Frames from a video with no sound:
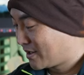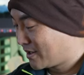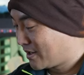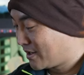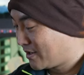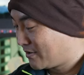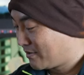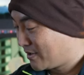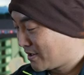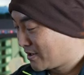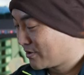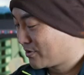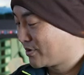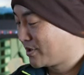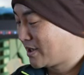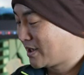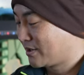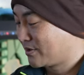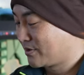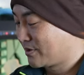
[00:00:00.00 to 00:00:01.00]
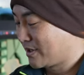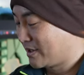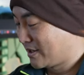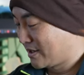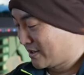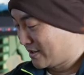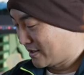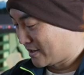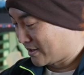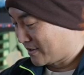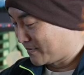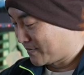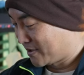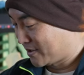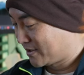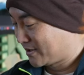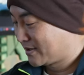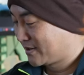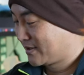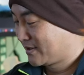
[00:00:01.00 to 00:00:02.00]
定はこれ後でやりま
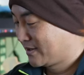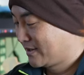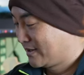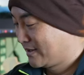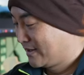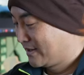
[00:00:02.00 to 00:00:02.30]
す